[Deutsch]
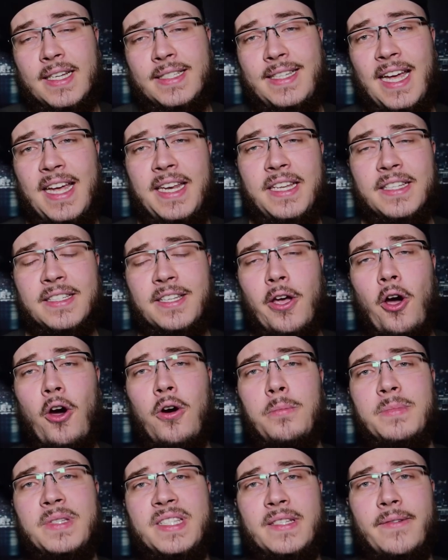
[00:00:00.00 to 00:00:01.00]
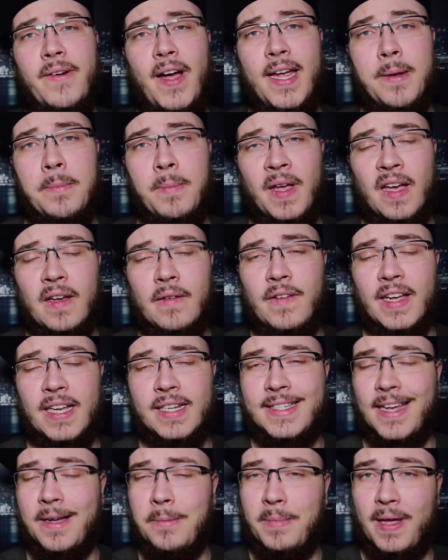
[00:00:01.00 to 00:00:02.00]
Daddy's Home 2, mehr
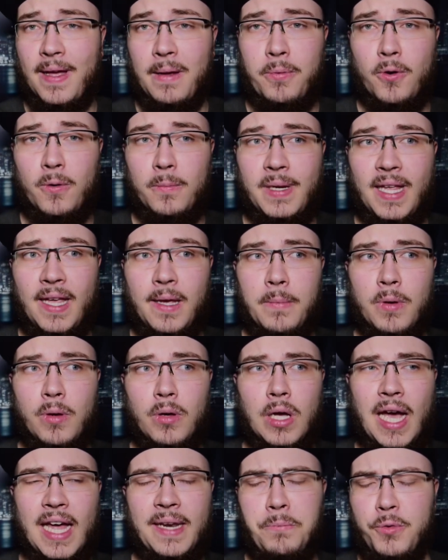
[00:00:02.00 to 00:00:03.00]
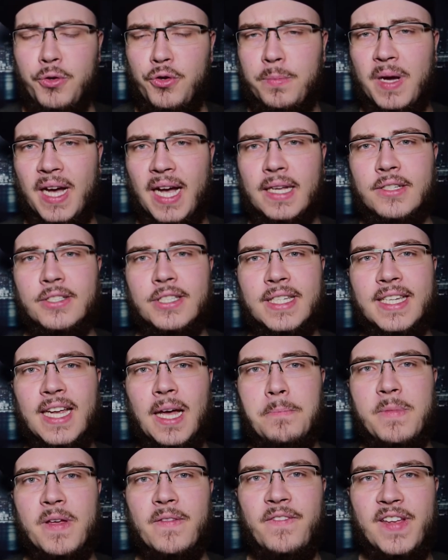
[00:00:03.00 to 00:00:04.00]
Väter, mehr Probleme, hat mich überrascht. Ich
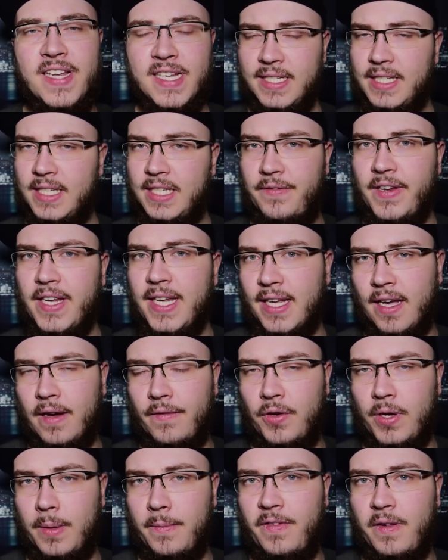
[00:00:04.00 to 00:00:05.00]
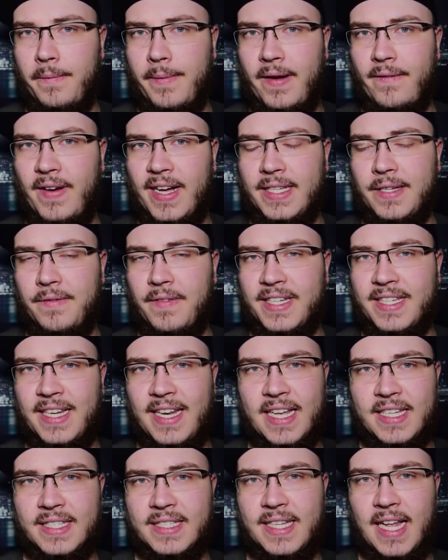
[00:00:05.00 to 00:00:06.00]
habe mir wesentlich weniger von dem Film erwartet, weil ich den
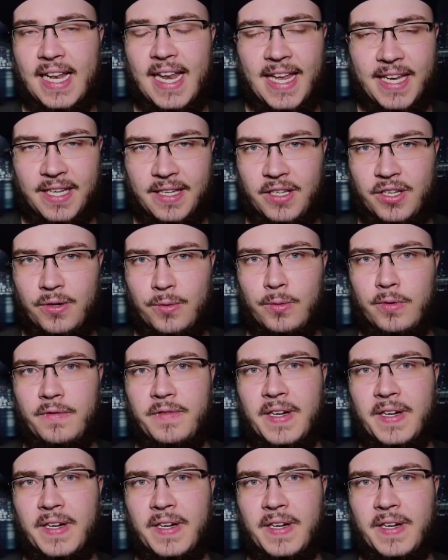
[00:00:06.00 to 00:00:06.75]
ersten Teil echt nicht gut